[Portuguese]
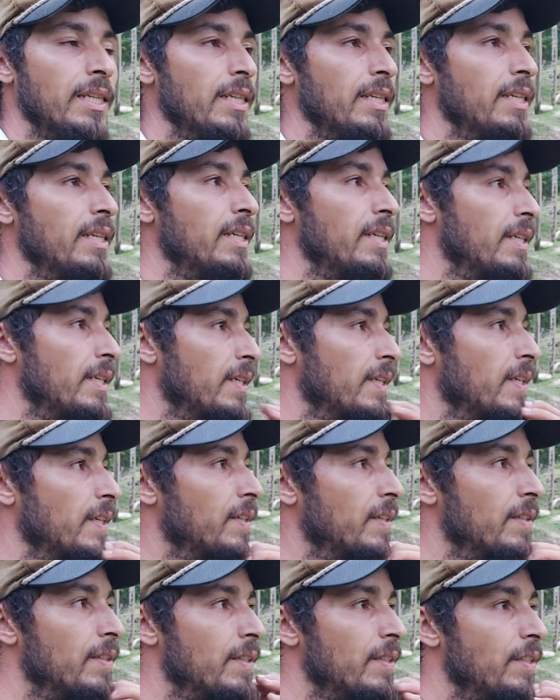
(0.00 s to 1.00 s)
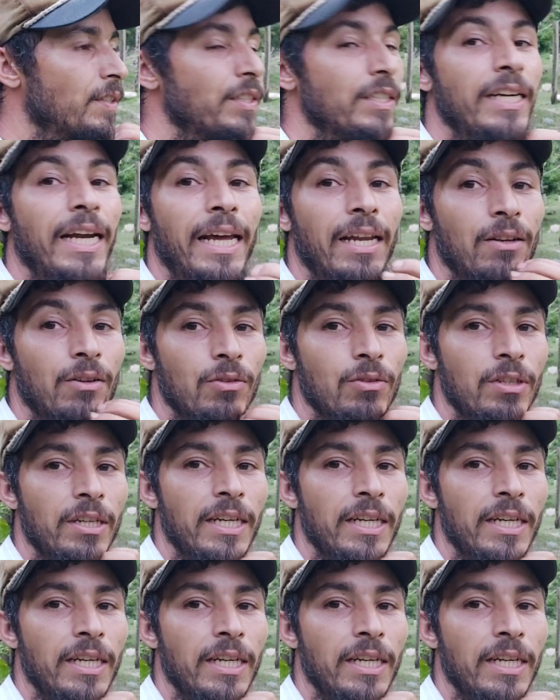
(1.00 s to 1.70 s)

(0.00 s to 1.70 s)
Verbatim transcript: e direto,